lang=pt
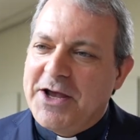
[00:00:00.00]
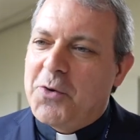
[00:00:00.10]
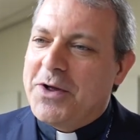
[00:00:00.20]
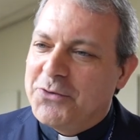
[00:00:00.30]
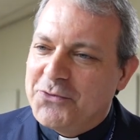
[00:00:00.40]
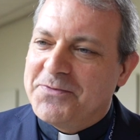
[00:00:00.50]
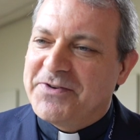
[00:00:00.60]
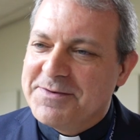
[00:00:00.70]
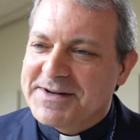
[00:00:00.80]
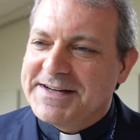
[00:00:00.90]
enquanto o
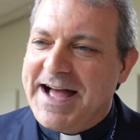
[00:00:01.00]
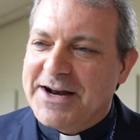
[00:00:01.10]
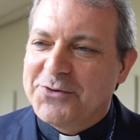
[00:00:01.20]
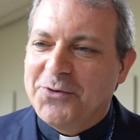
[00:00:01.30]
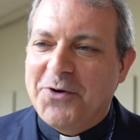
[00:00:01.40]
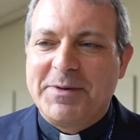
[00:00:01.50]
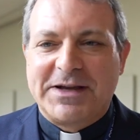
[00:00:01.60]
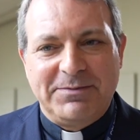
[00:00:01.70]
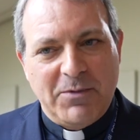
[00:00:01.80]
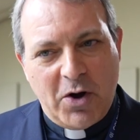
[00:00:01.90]
Frei Bernardo, um
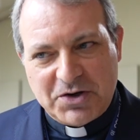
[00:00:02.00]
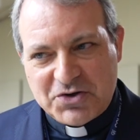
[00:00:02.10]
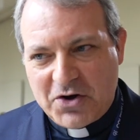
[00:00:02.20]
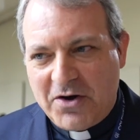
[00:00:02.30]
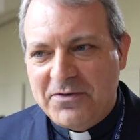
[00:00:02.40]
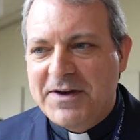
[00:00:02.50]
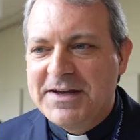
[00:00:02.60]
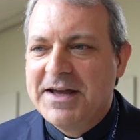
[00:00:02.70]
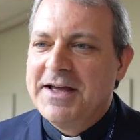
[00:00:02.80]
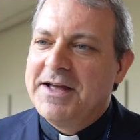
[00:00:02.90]
homem que morre
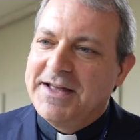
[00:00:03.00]
jovem,